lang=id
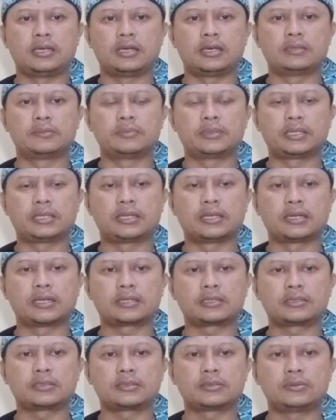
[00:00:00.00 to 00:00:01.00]
yang
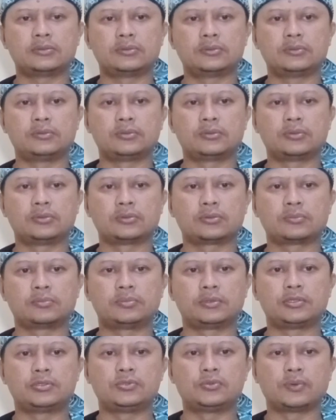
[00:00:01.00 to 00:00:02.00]
bergerak untuk
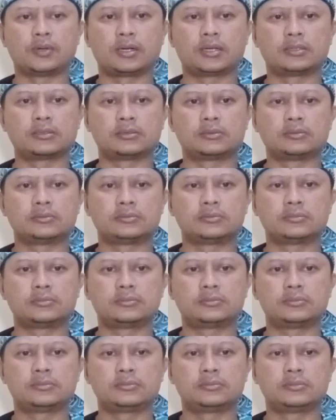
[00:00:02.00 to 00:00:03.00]
berjuang
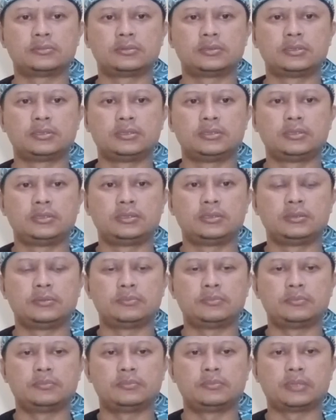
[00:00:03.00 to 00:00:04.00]

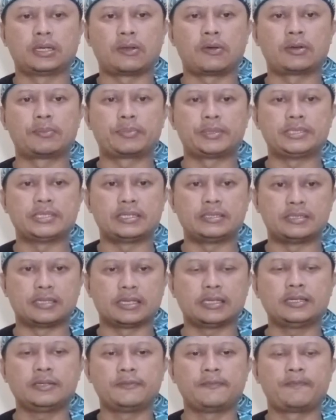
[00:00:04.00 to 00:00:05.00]
melawan
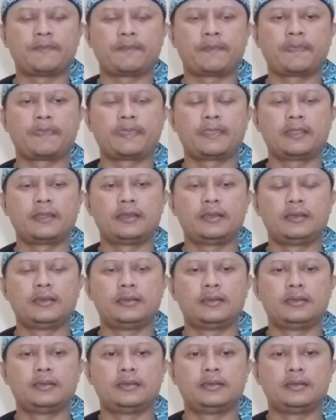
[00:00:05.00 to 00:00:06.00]
penjajah.
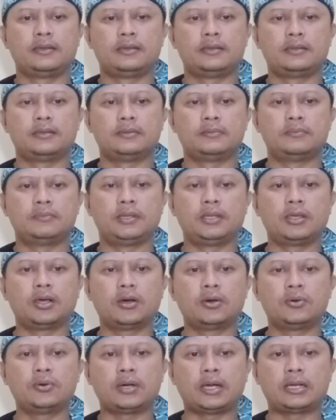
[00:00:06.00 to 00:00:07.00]

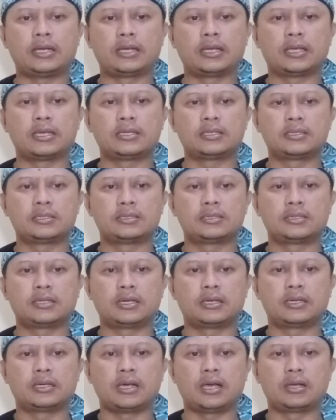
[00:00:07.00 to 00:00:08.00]
Beliau adalah
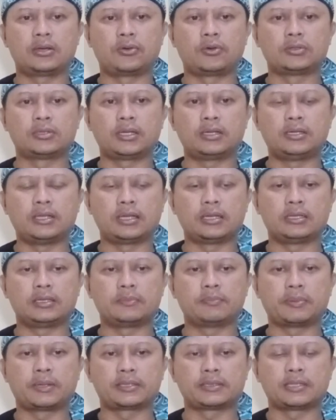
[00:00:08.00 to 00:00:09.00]
anggota
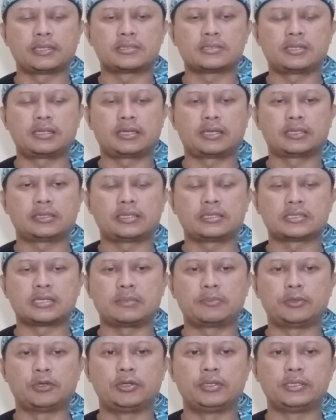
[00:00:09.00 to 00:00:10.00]
dari Partai Serikat
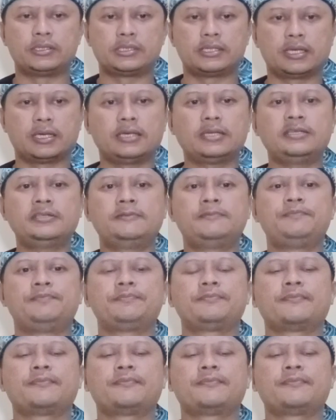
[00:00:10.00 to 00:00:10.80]
Islam Indonesia.